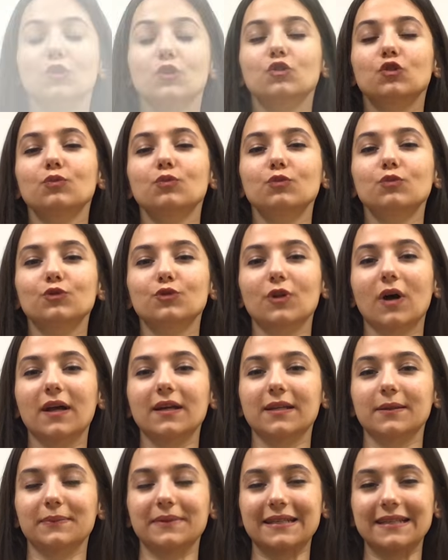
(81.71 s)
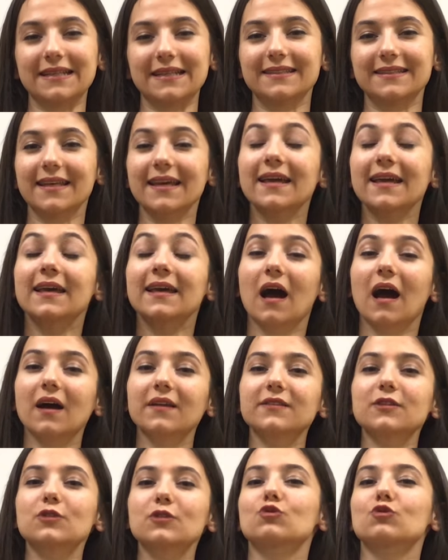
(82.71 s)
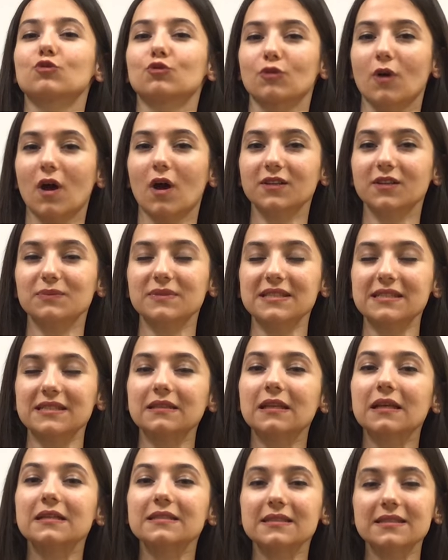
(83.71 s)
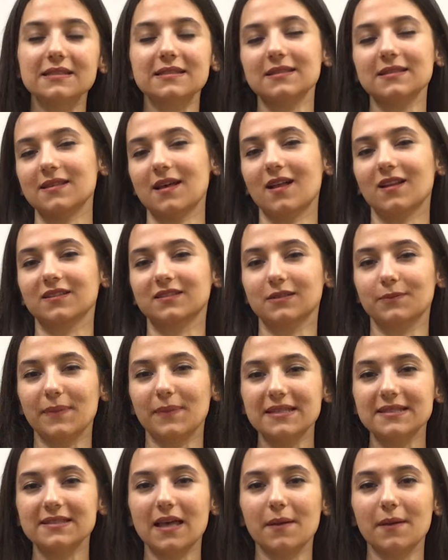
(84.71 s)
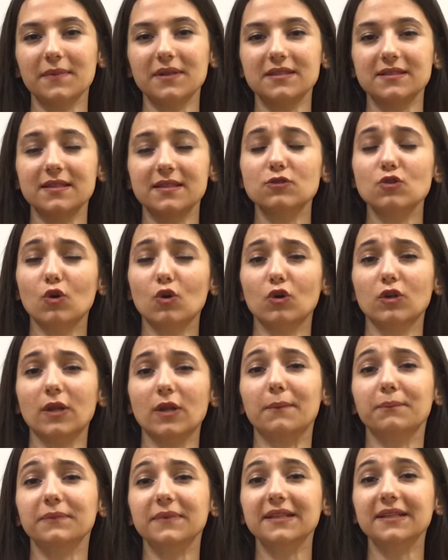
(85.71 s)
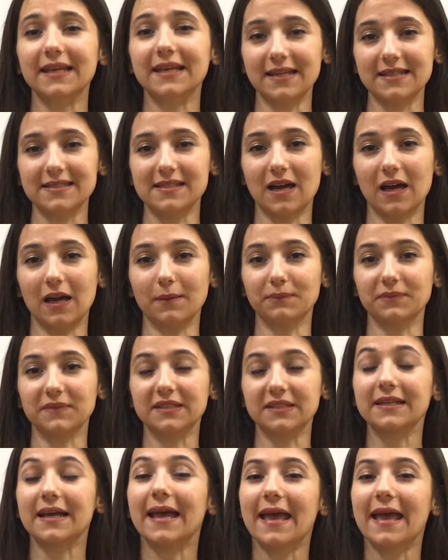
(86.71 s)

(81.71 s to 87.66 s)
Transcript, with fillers: Tüm bunlarla birlikte anne sütünün artmasında sizin sağlıklı beslenmeniz de çok önemli bir yere sahiptir.